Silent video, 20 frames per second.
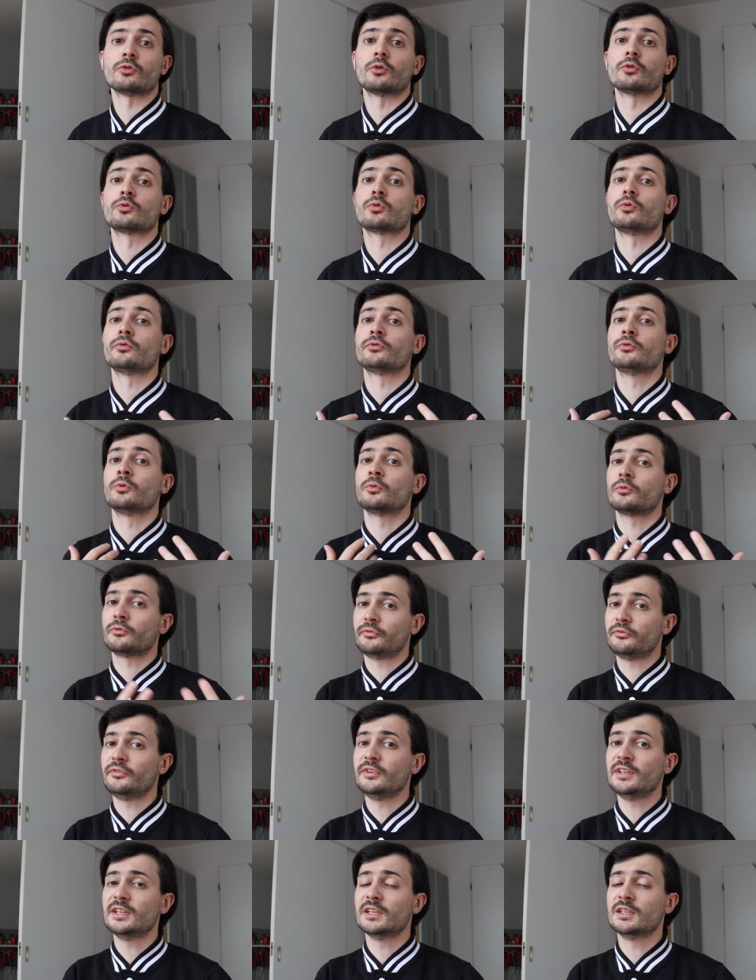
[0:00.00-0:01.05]
retrouve donc
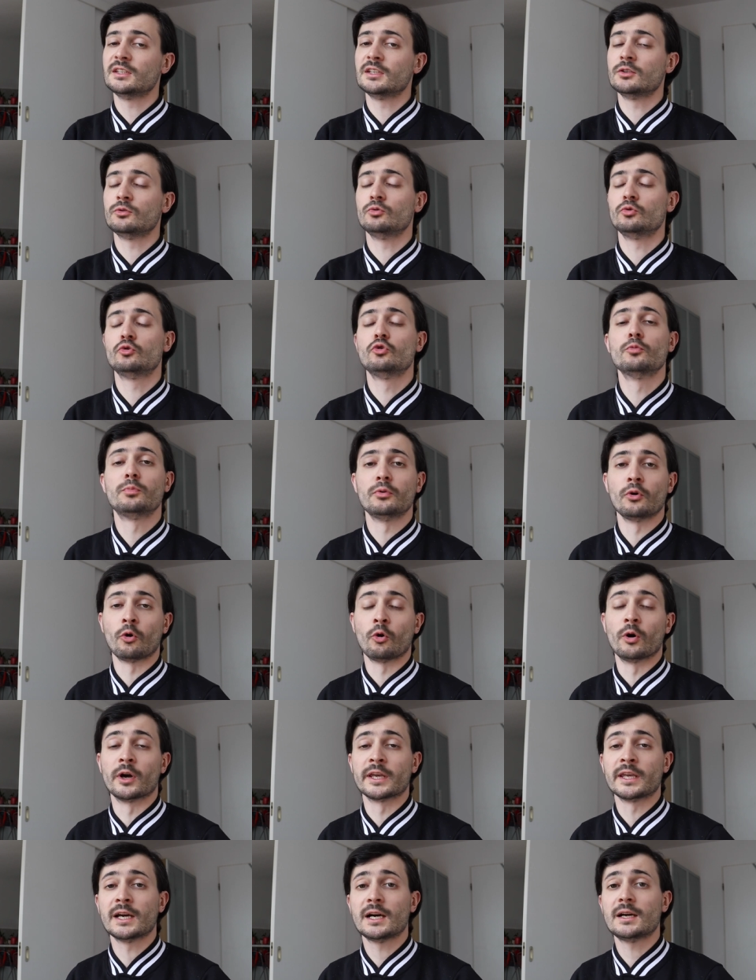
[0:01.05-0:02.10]
fille aînée du couple
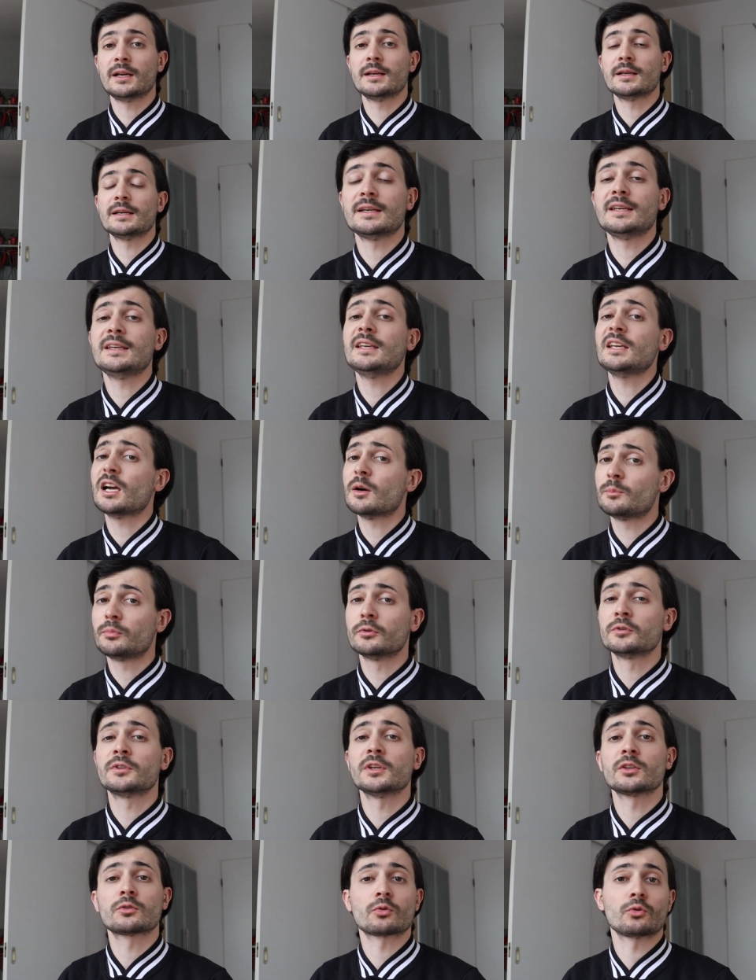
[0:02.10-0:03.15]
royal et a
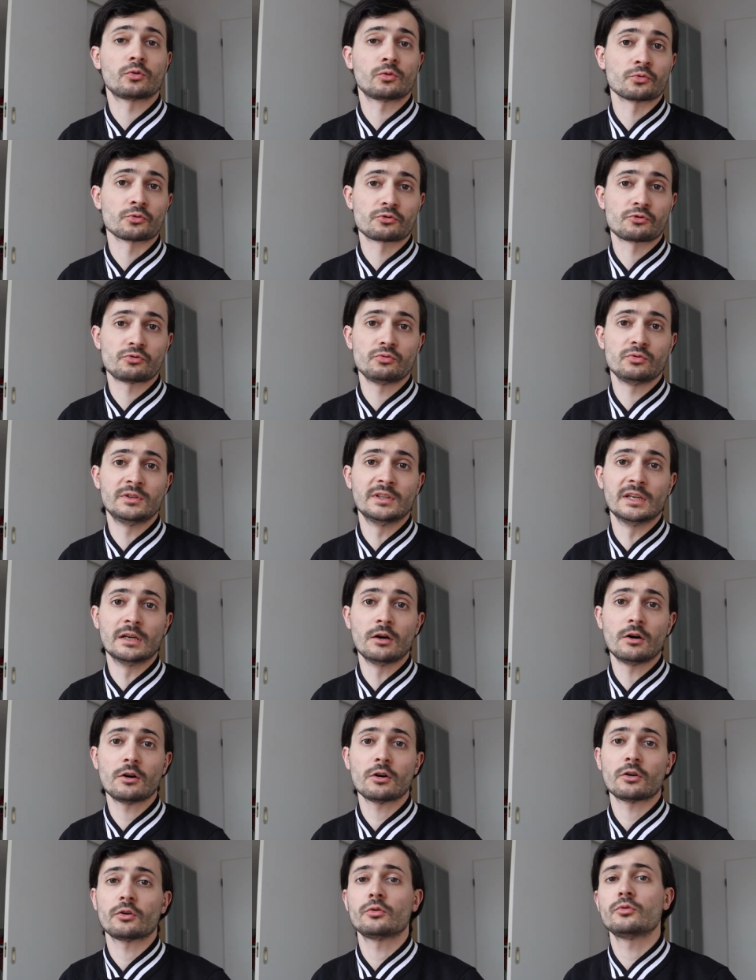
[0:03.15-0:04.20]
peut-être conçu dès
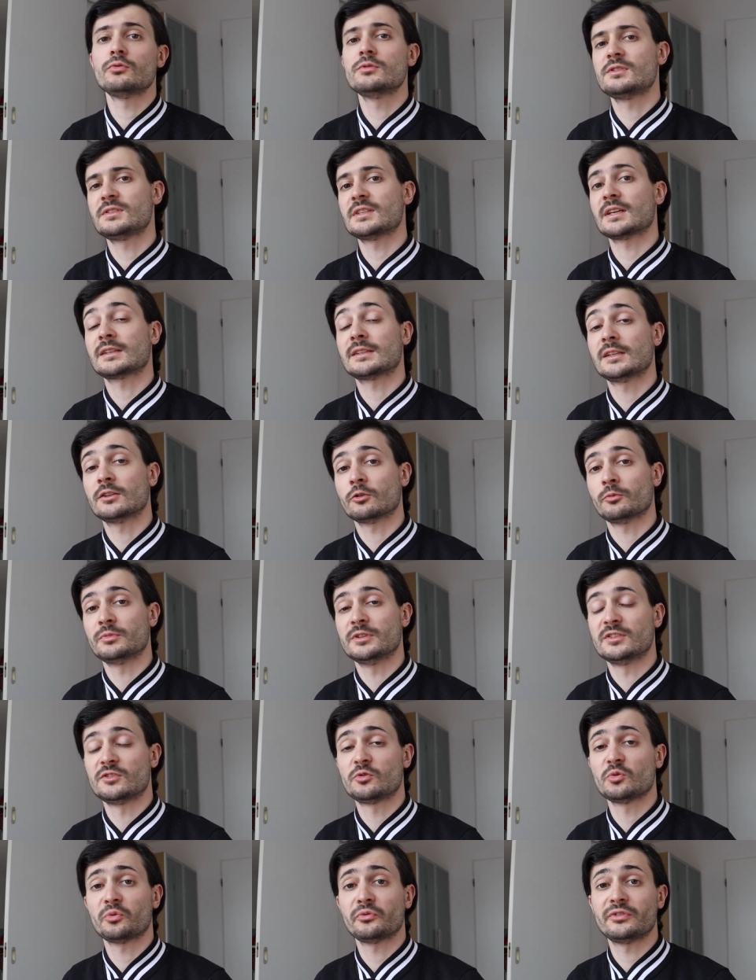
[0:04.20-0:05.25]
lors une certaine
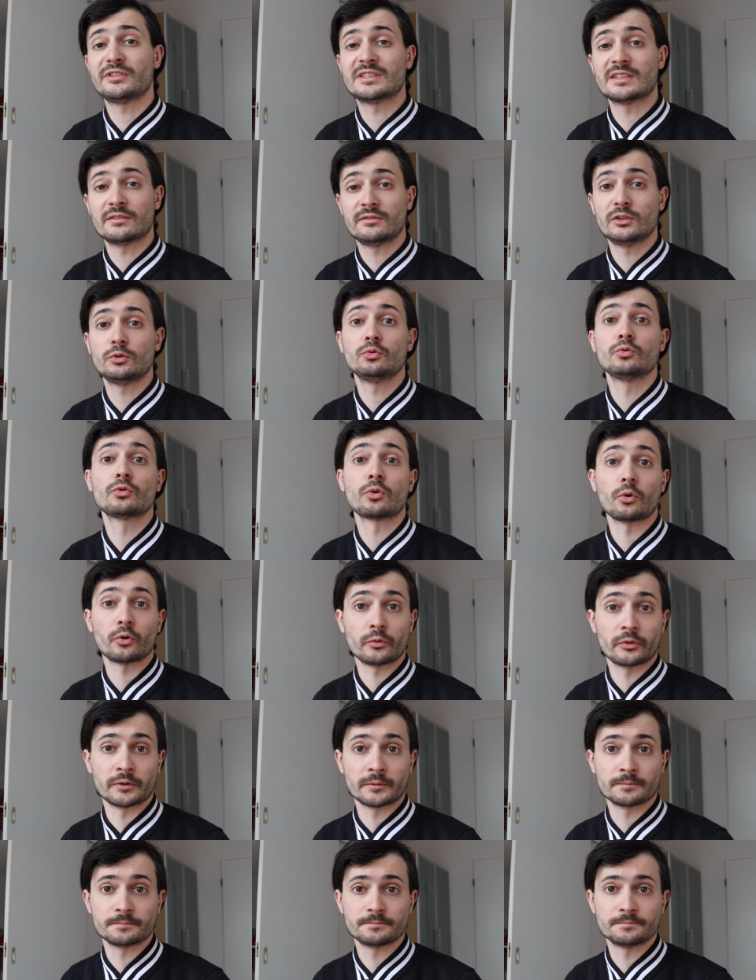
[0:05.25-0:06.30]
ambition vis à -vis du
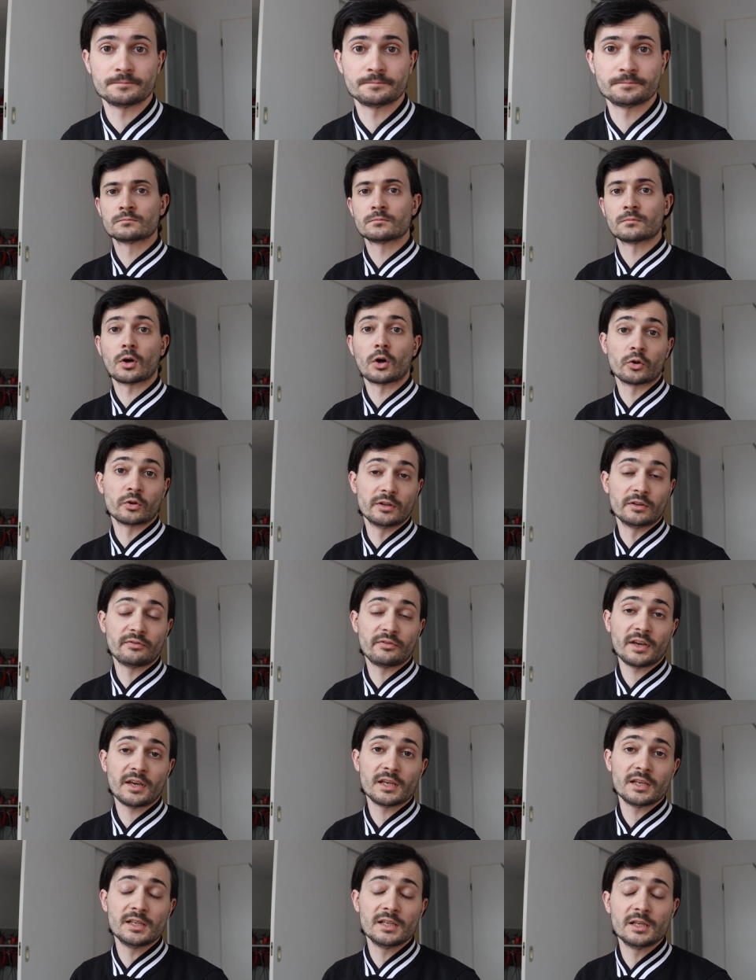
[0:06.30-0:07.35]
trône. En
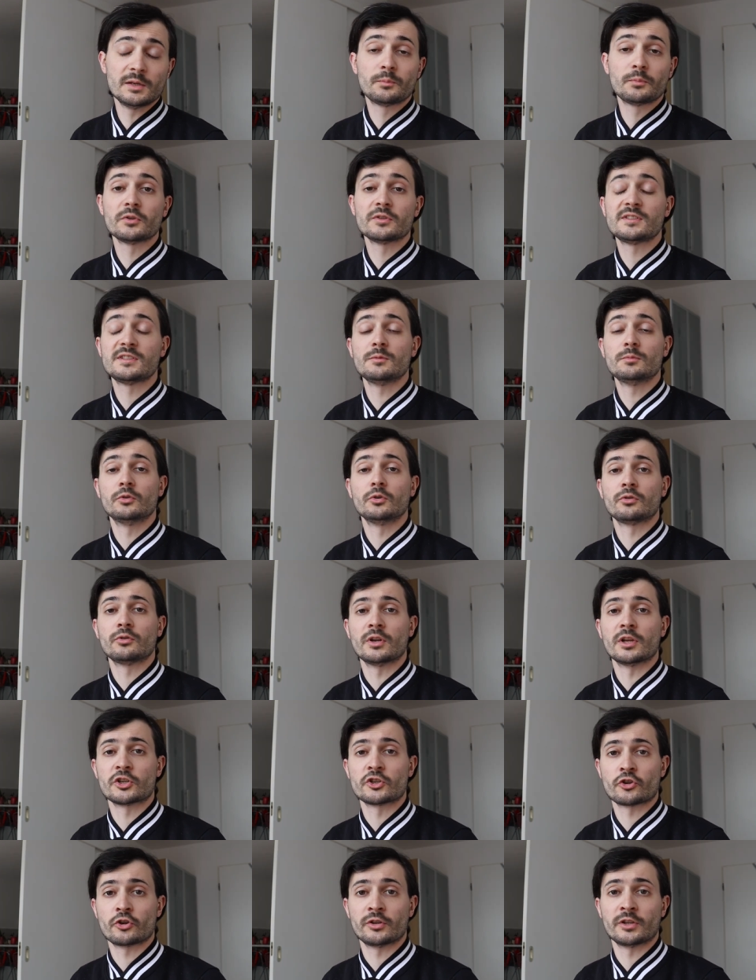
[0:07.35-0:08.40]
effet, il est possible que
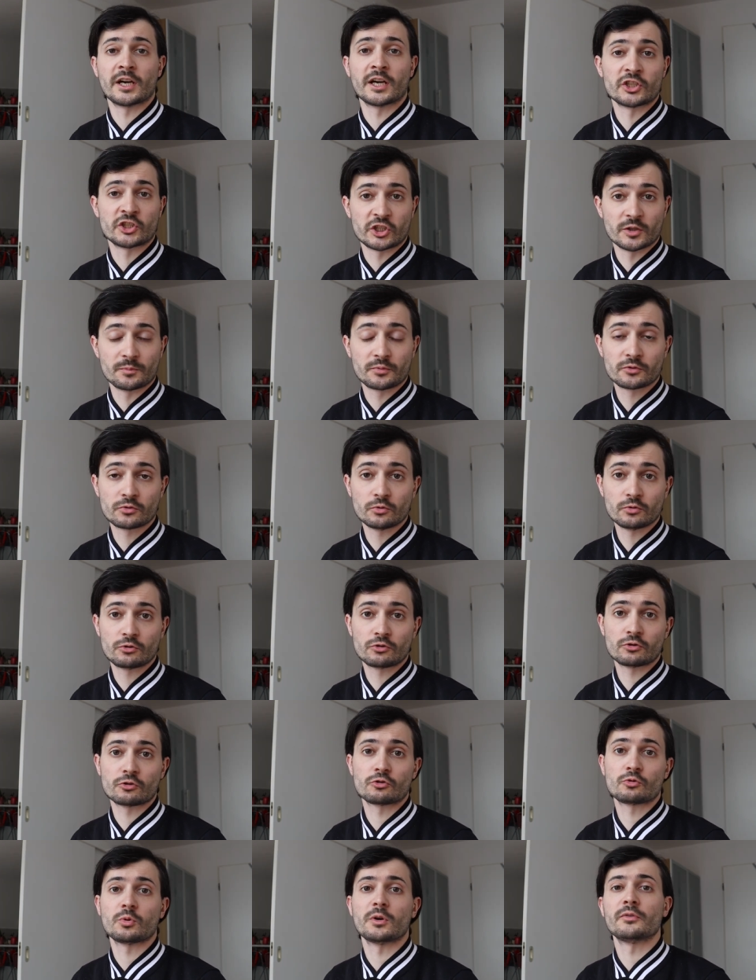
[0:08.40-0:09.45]
la jeune Hatshepsut
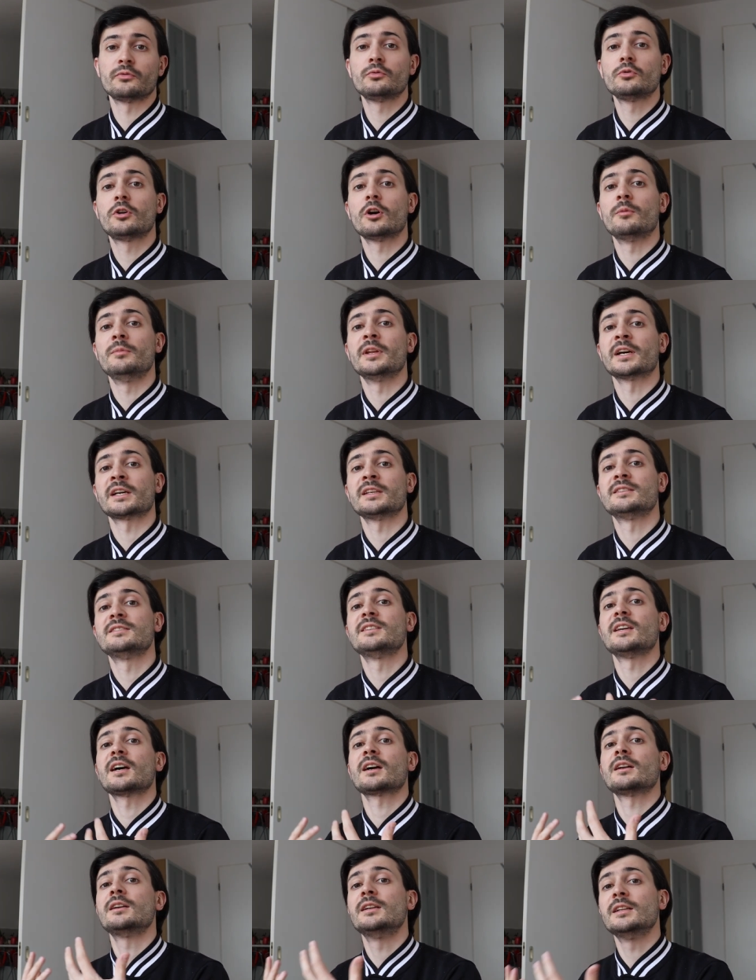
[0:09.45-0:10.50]
se soit vue comme
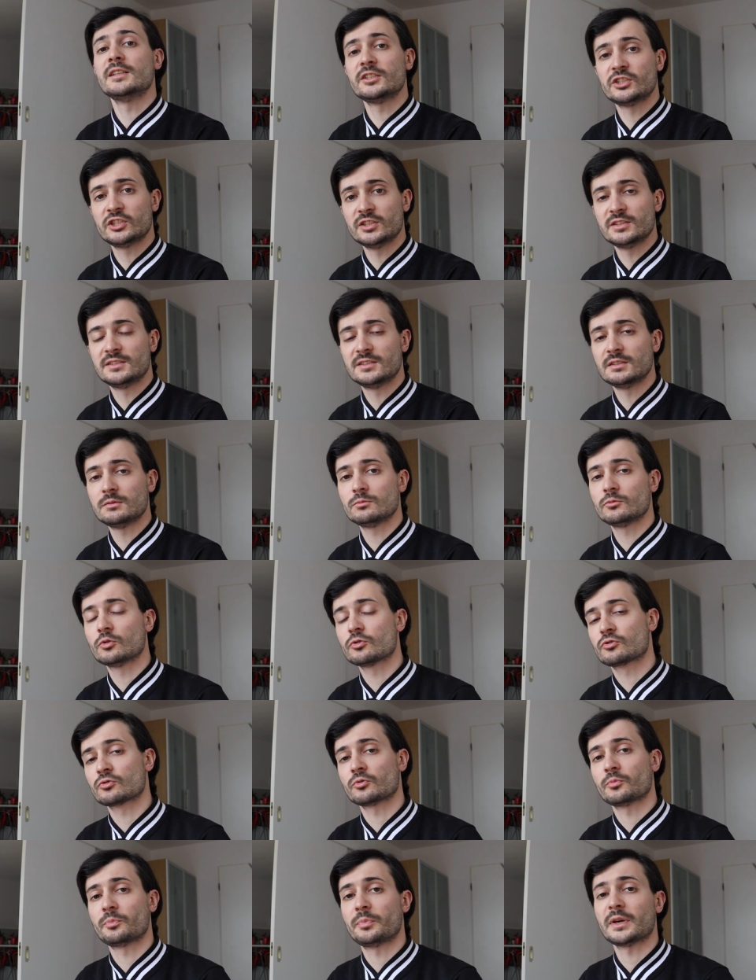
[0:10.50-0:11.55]
l'héritière légitime de
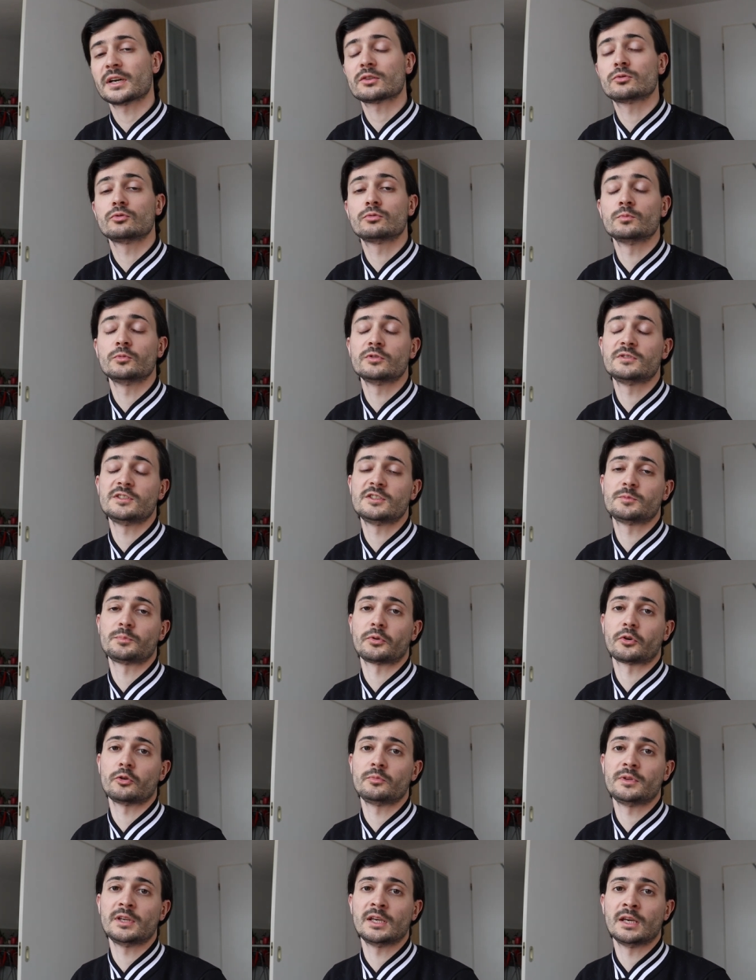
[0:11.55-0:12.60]
son père Toutmosis
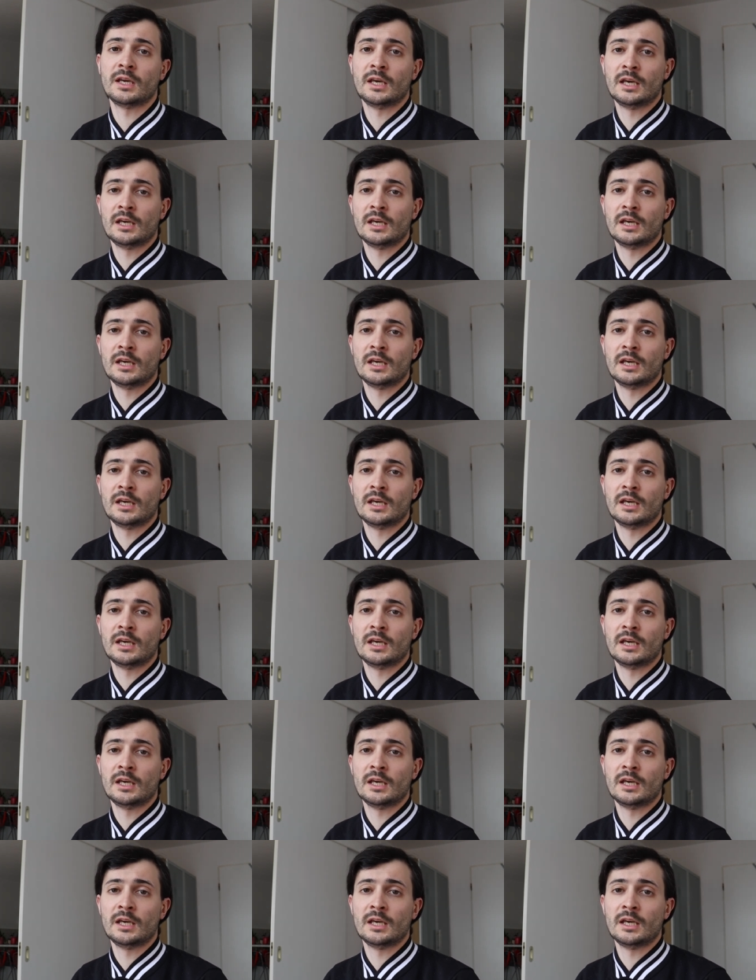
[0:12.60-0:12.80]
Ier,